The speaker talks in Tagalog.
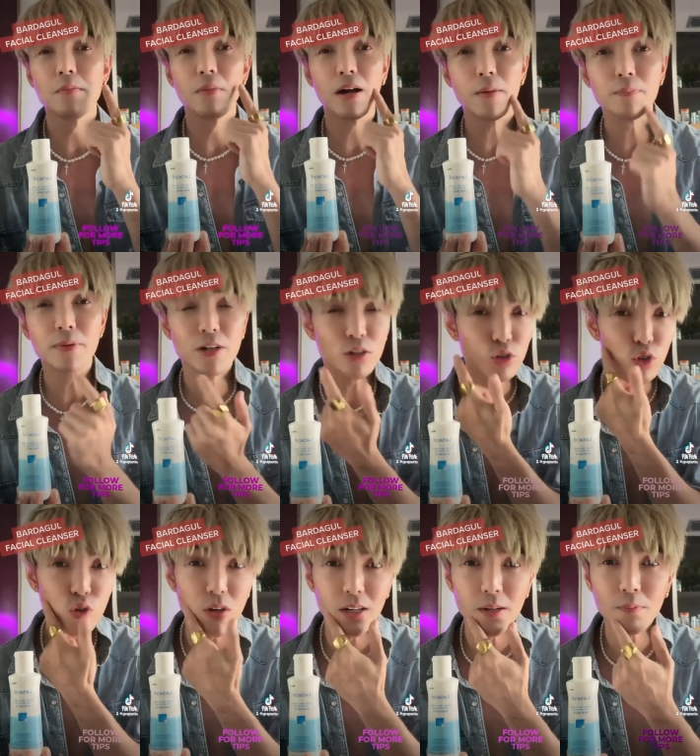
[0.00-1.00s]
mga
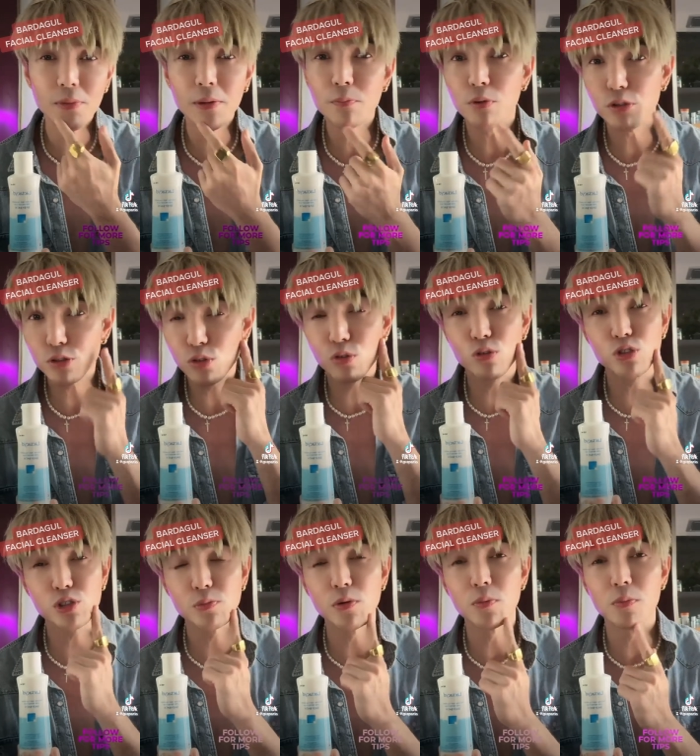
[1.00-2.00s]
pinagtuyuan ng pimples kung
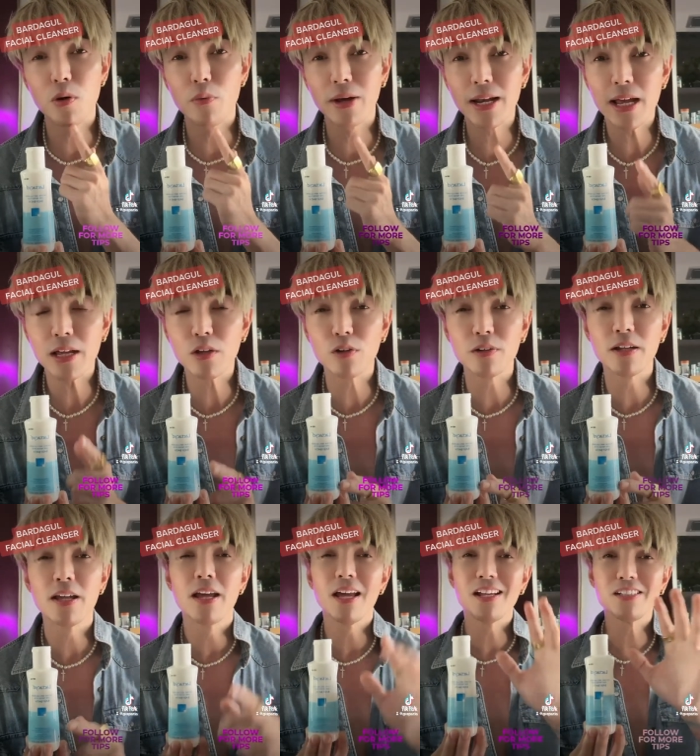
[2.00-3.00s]
gusto mong mawala yon
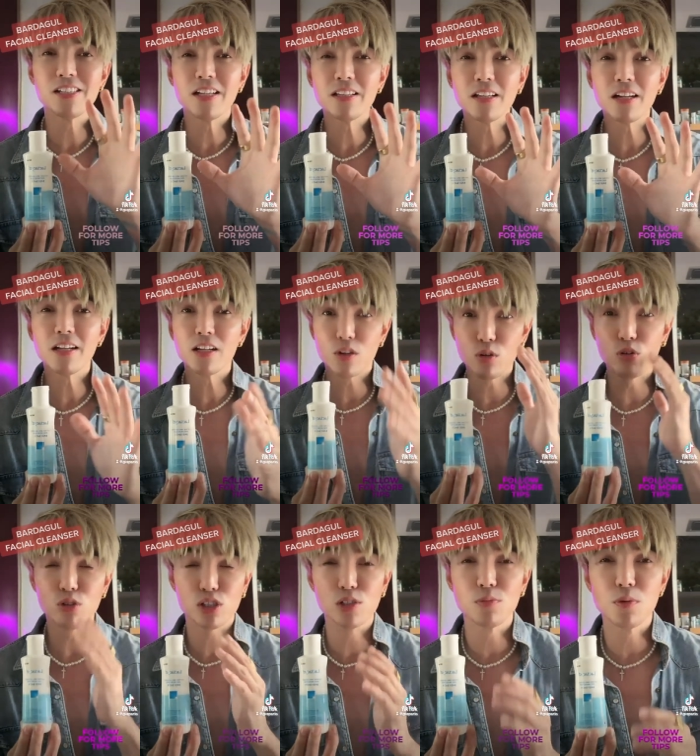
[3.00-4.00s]
and generally kung
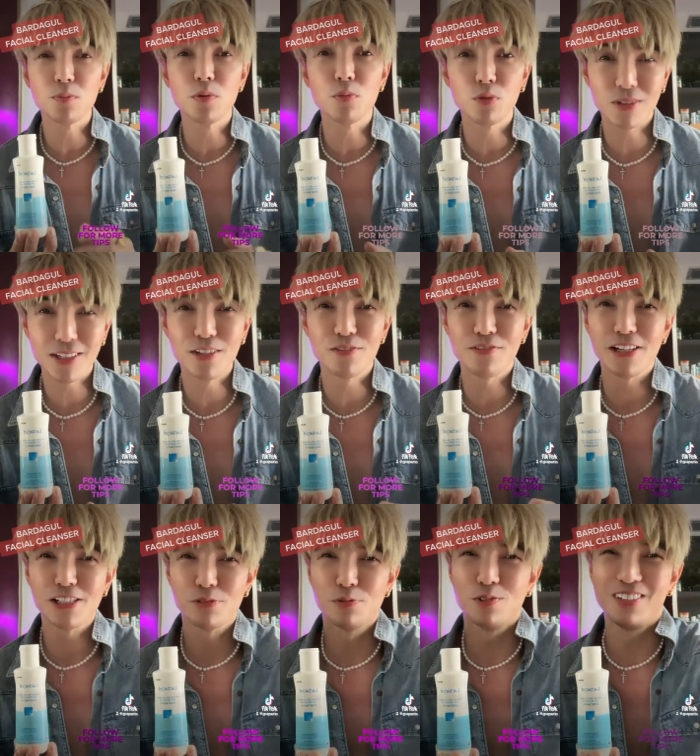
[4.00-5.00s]
gusto mong pumuti yung
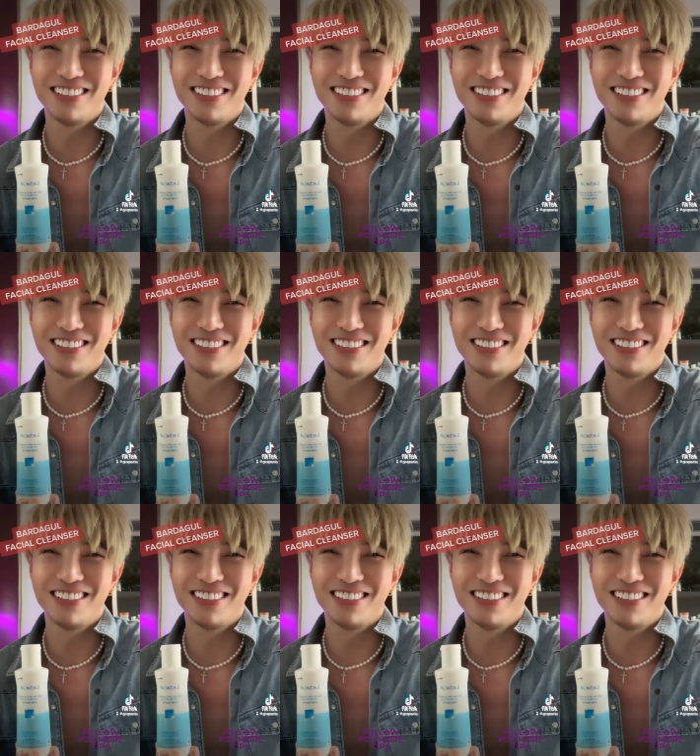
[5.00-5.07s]
face mo.